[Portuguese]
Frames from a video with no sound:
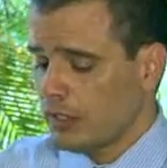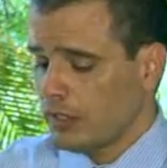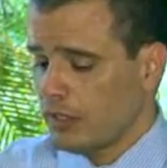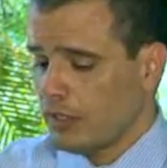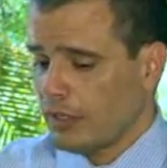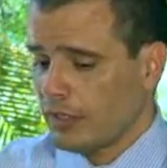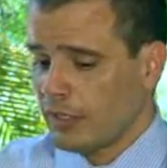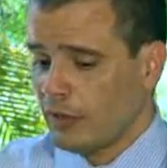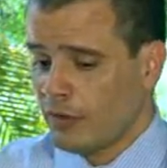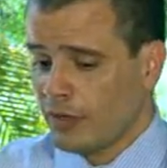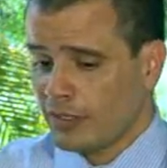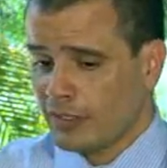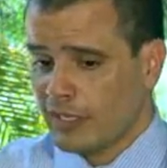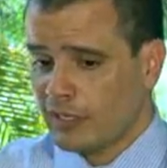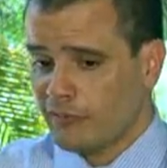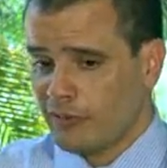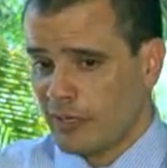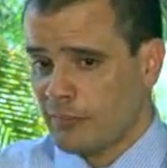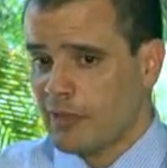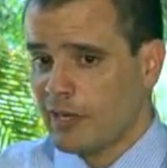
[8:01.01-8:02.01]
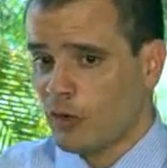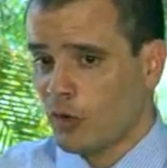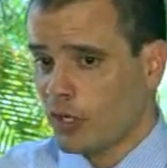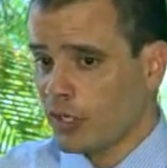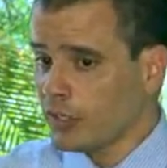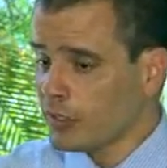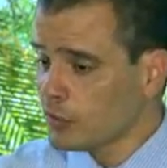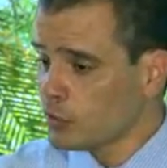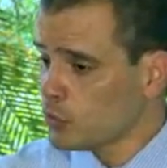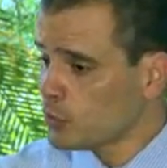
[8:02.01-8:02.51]
É, na hora que ele vai
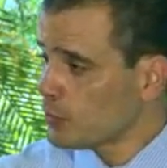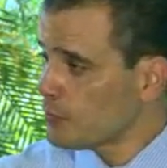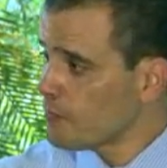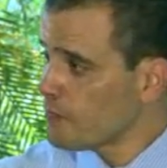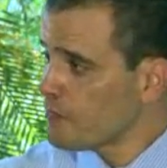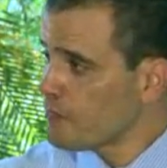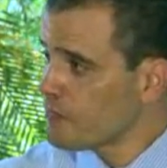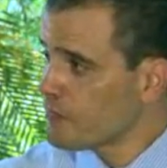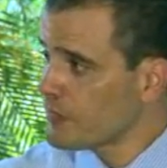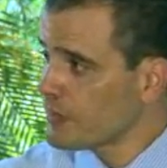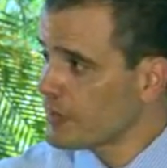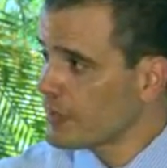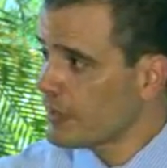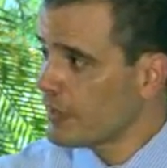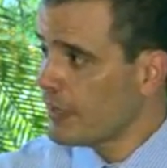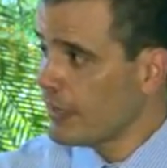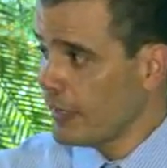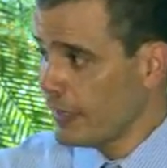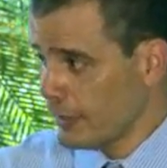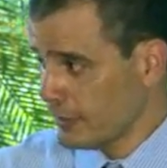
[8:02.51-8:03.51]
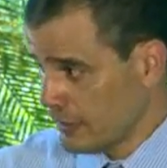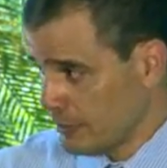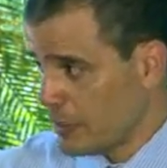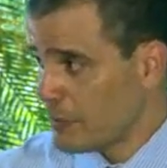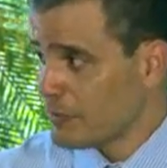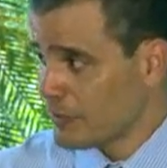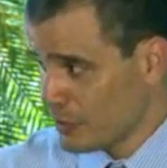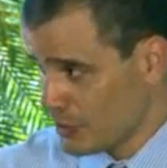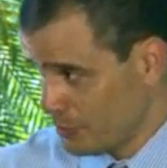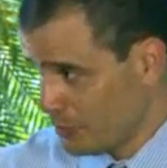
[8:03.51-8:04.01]
melhorando, ele
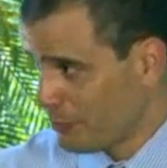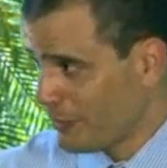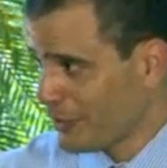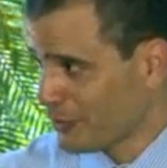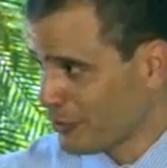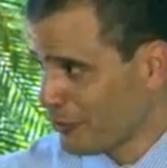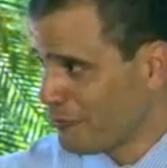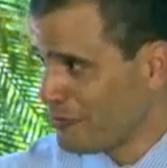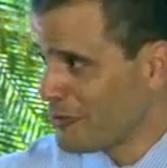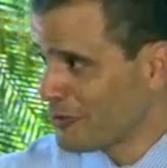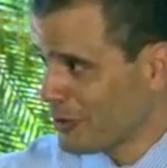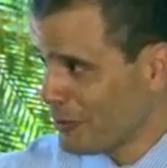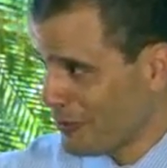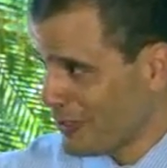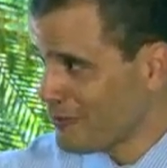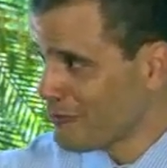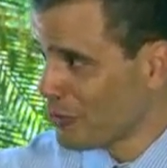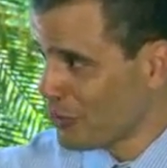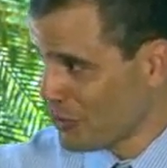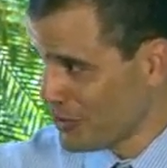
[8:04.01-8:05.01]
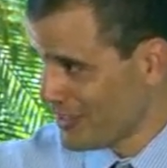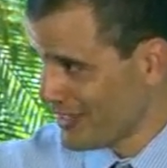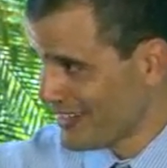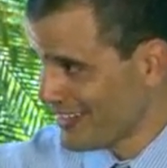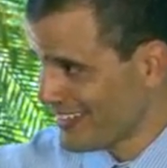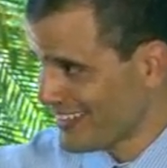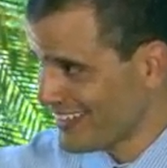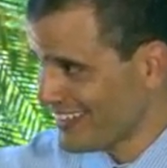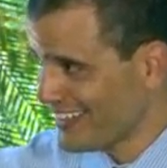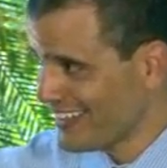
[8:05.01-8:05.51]
também precisa de um preparador físico para evoluir.
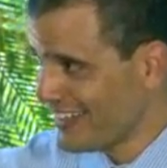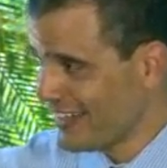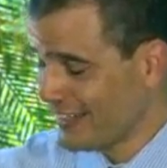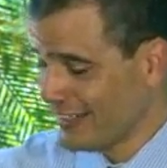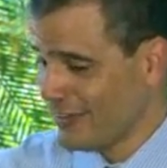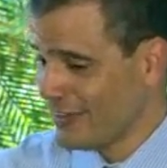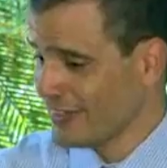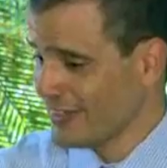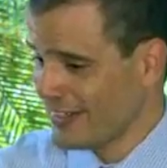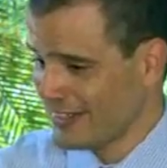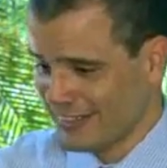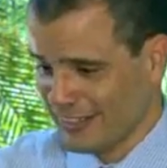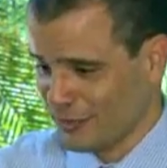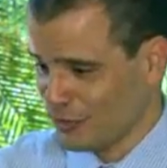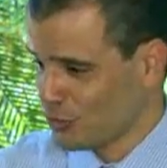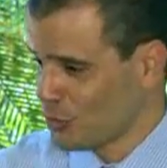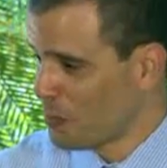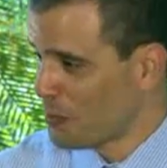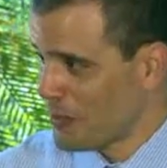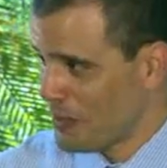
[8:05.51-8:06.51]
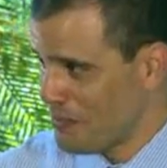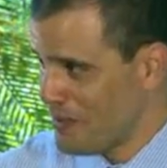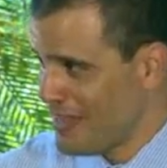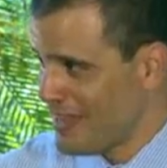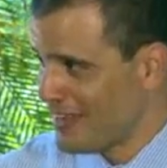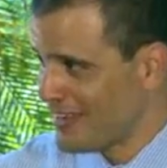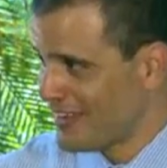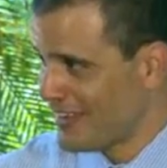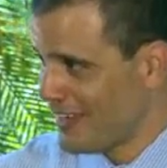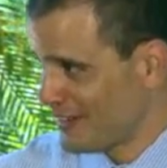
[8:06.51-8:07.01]
Tá e certo. na hora que ele está super
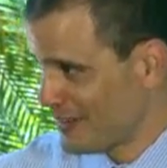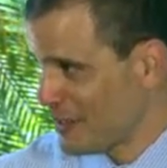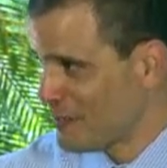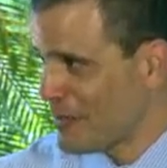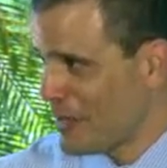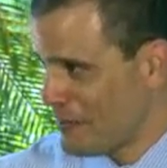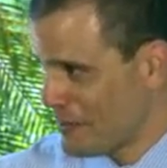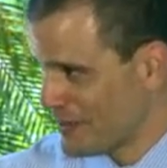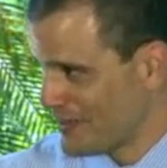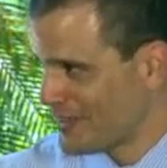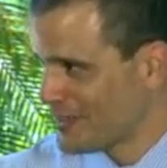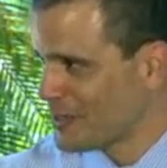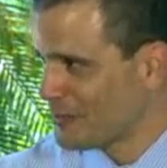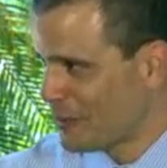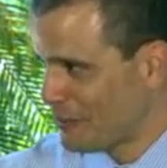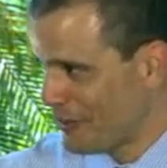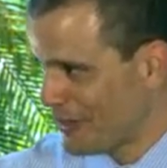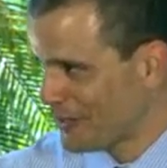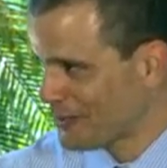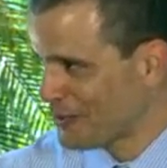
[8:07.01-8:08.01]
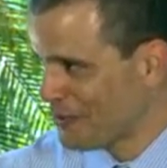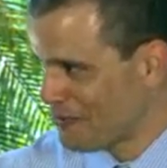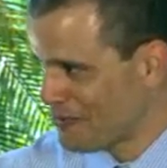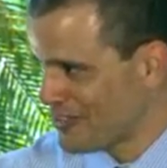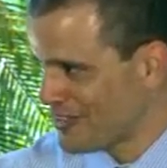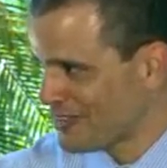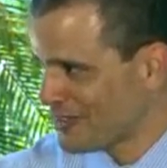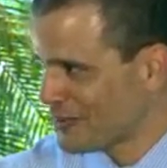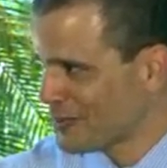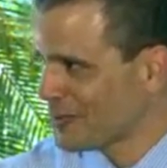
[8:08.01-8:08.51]
bem, ele também precisa de um preparador
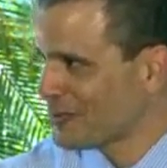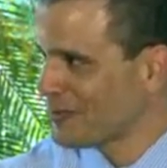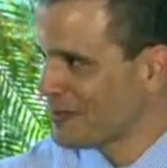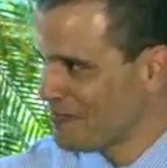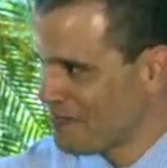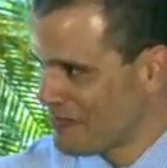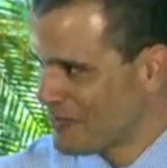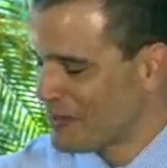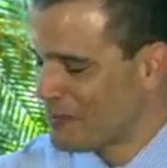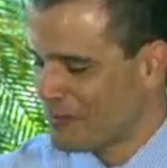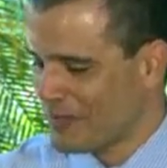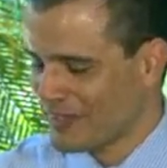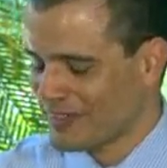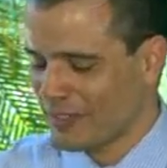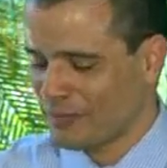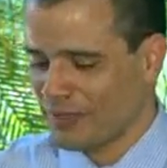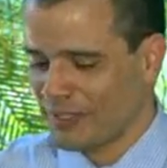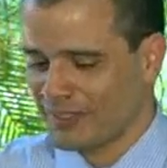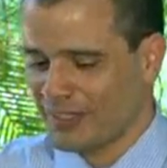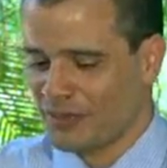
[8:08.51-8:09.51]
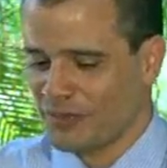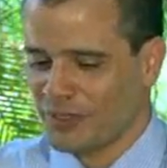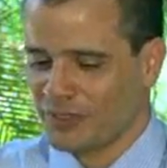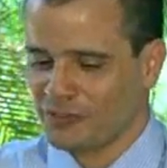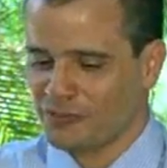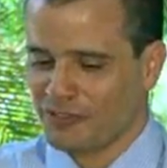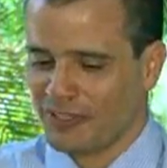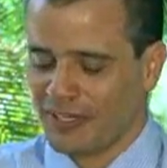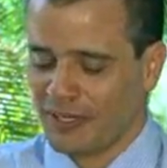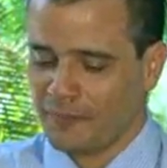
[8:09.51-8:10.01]
físico tá para saber até
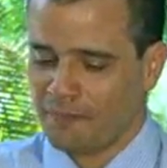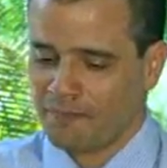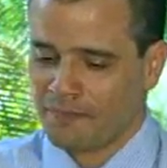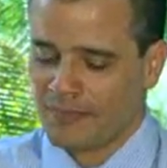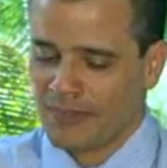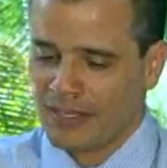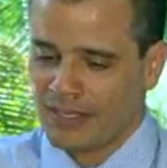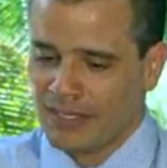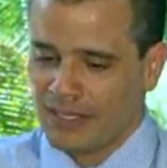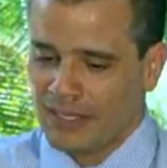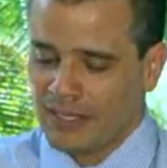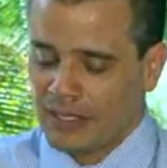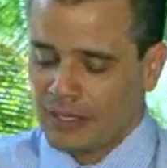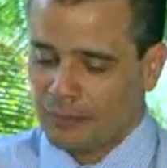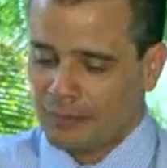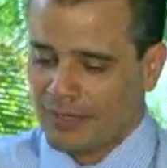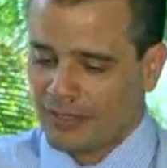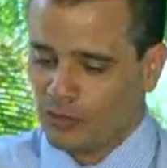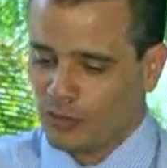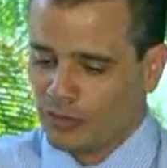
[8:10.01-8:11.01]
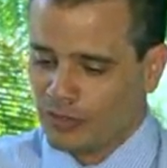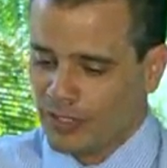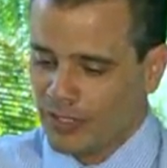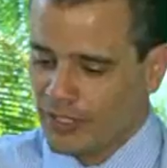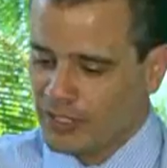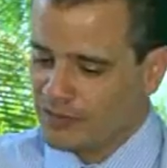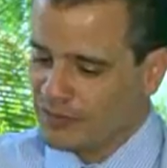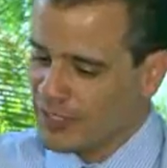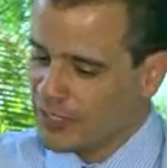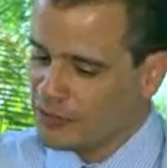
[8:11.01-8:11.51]
quando vai. Mas
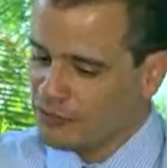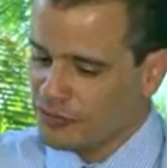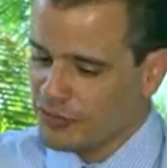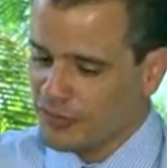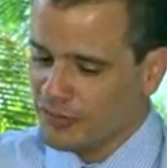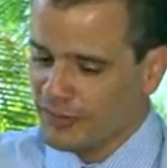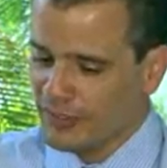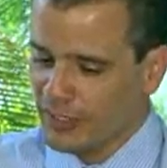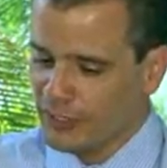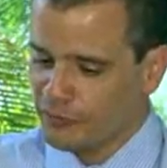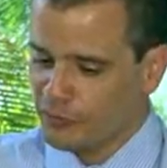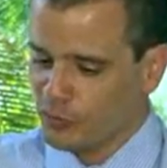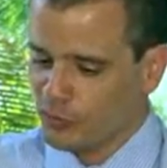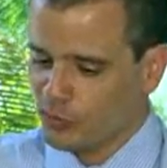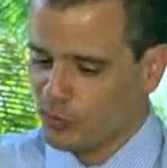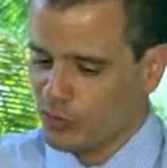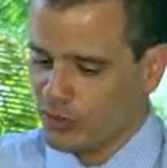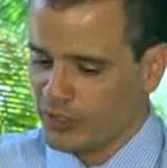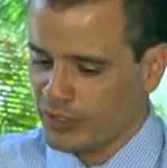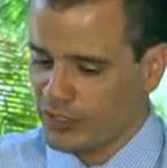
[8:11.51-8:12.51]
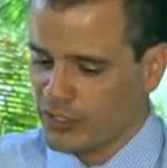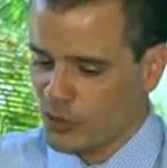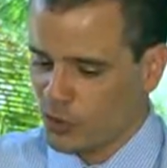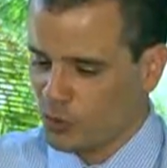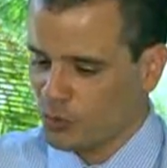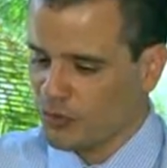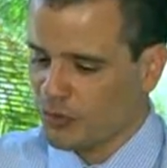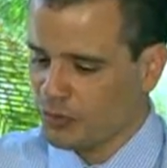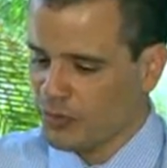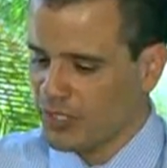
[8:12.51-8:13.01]
a atividade física ela funciona de
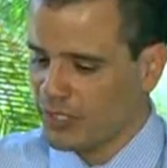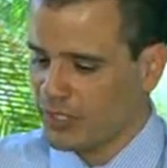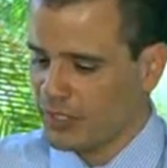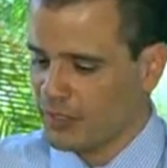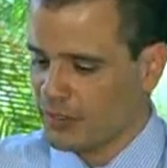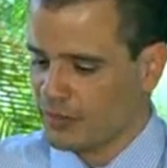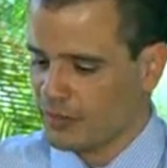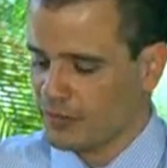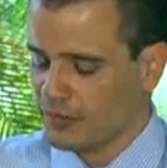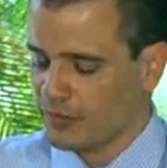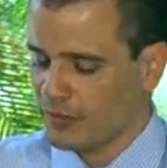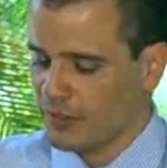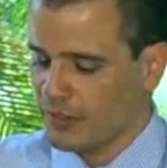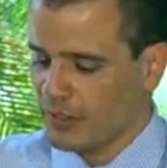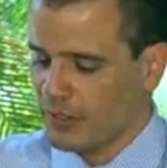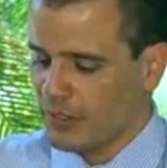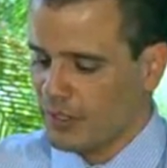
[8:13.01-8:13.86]
algumas maneiras.